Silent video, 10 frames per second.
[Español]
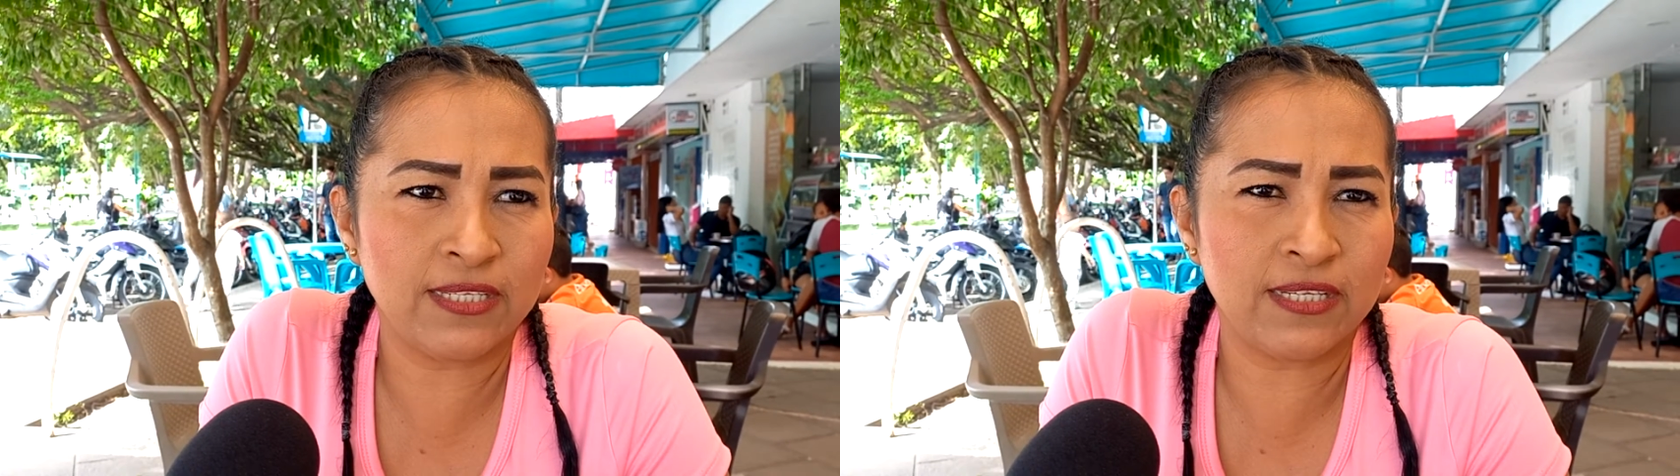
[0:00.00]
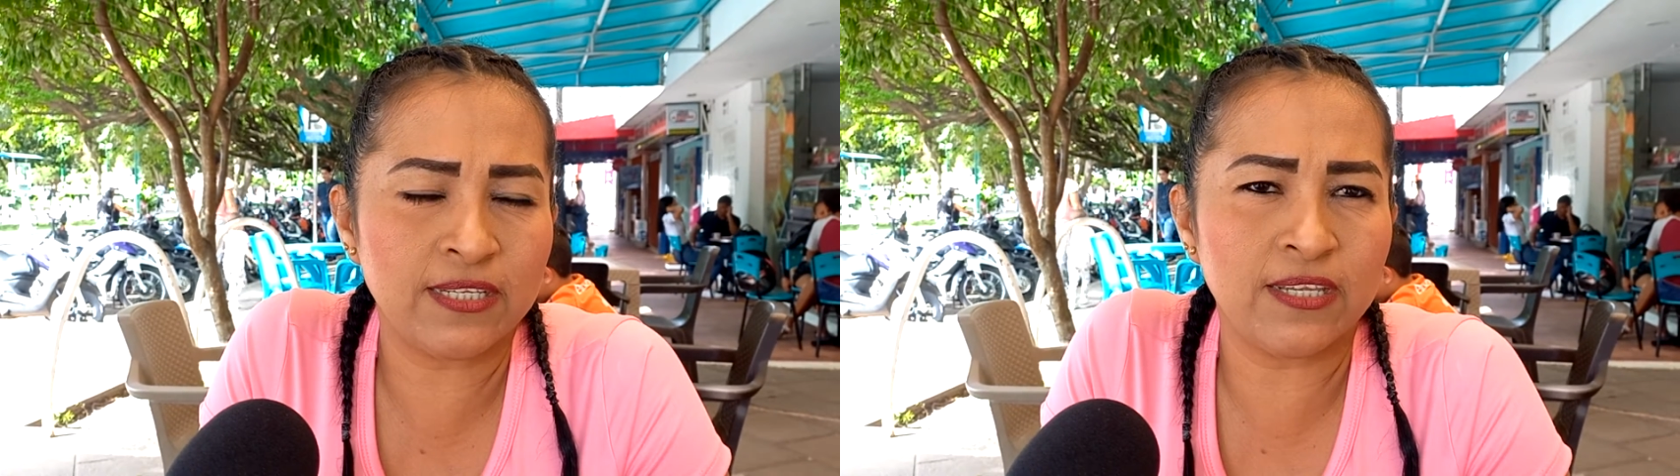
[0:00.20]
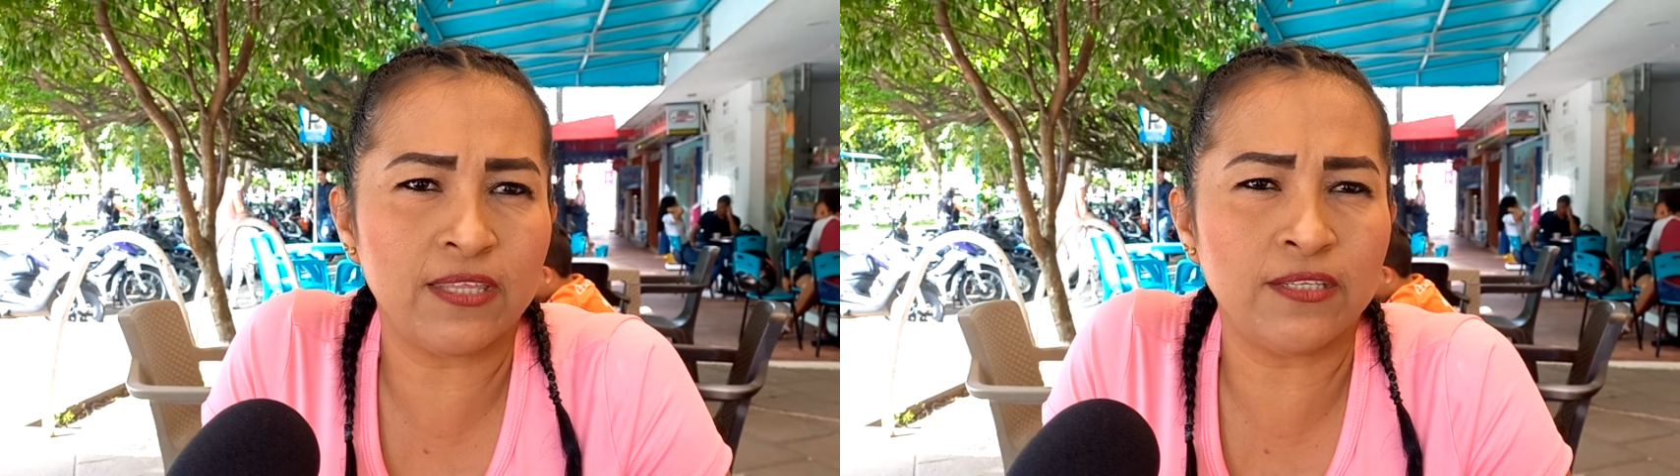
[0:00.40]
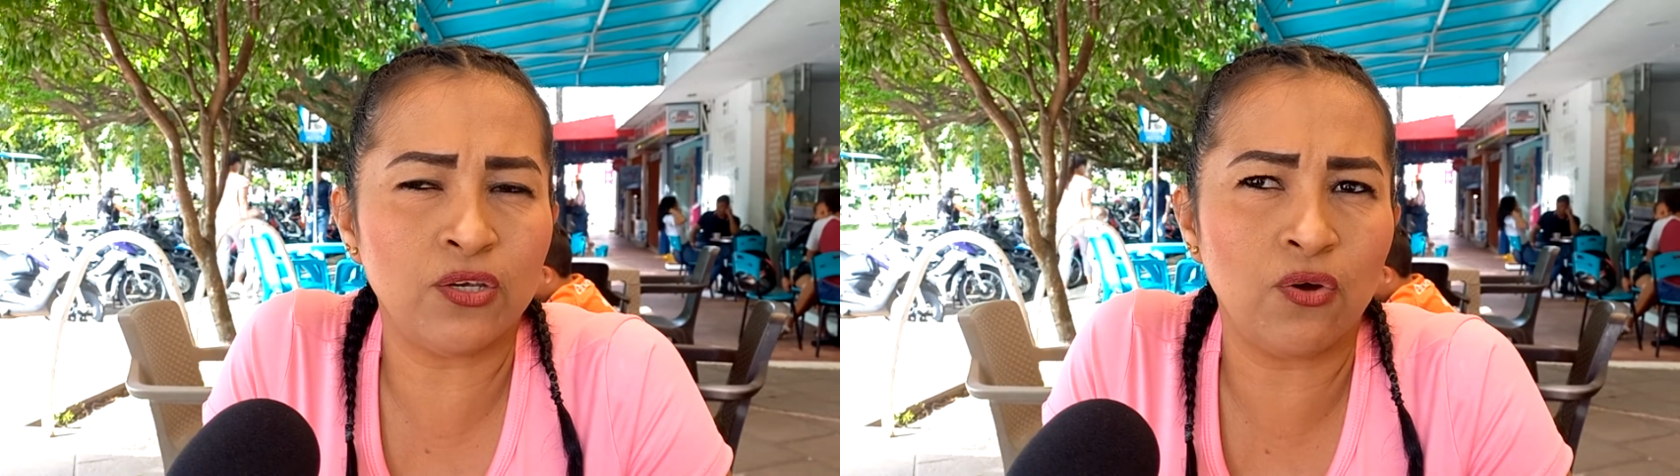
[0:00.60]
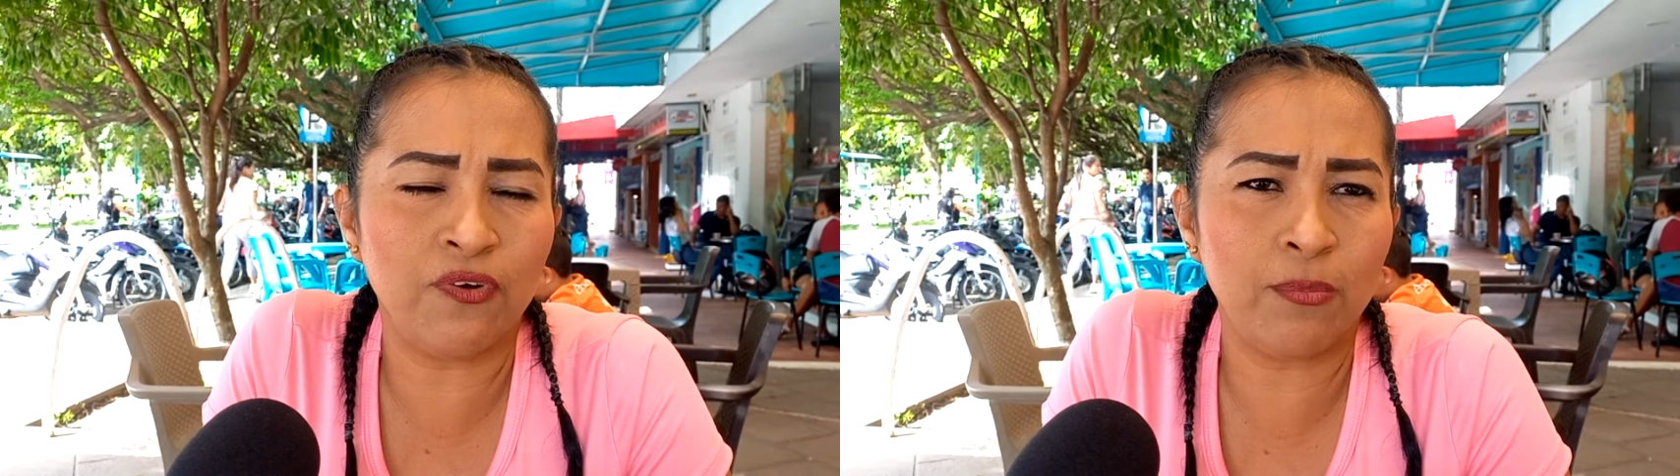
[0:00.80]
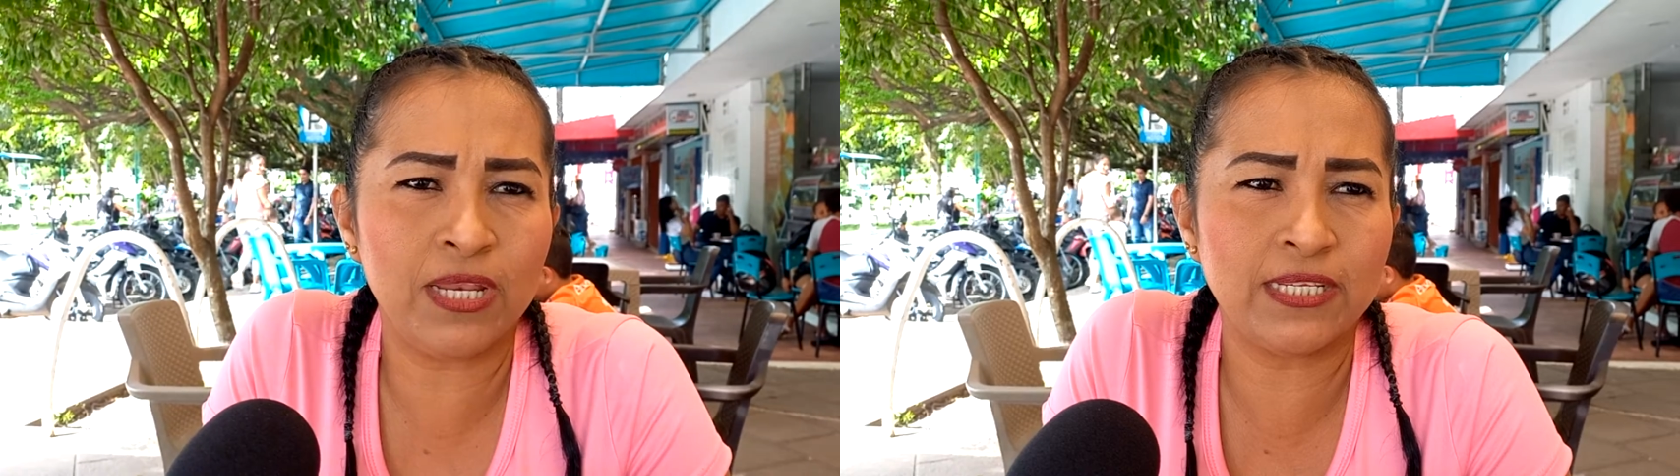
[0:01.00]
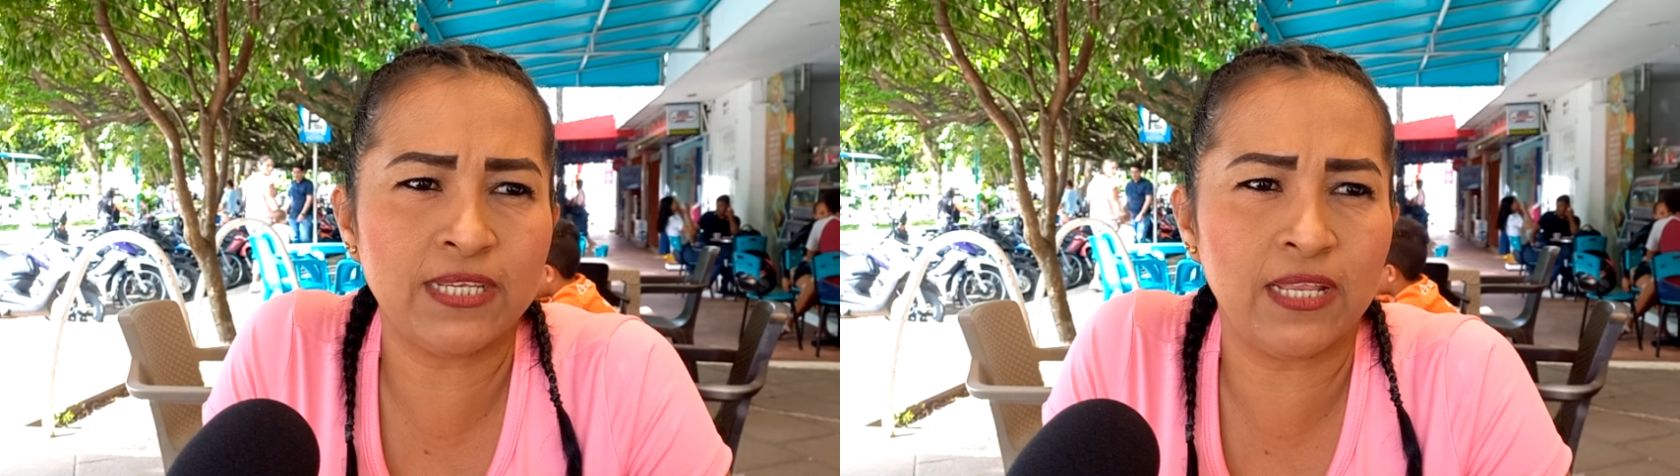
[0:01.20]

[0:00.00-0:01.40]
estas 65 familias